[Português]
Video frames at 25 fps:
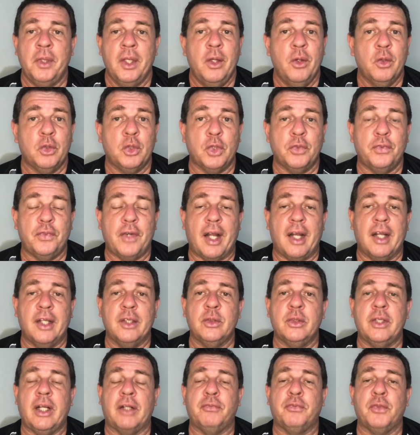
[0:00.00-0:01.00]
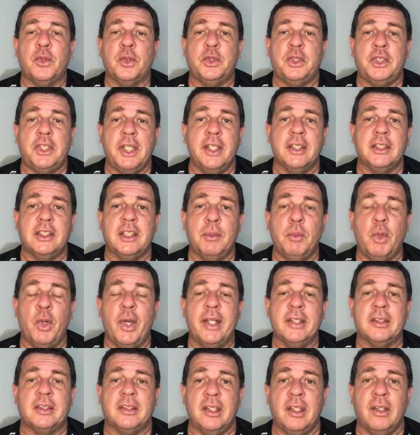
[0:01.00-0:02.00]
Eu estou falando da Frutíssimo
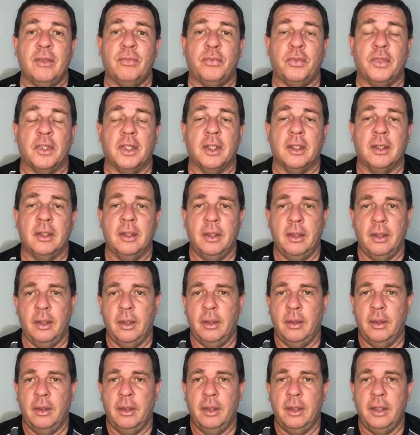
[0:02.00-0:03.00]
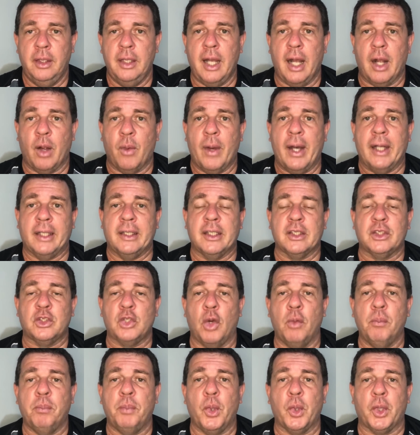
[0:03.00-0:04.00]
Recife e aguarda
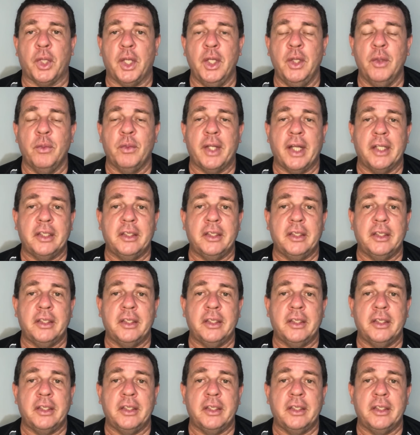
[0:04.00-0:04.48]
só um pouquinho que a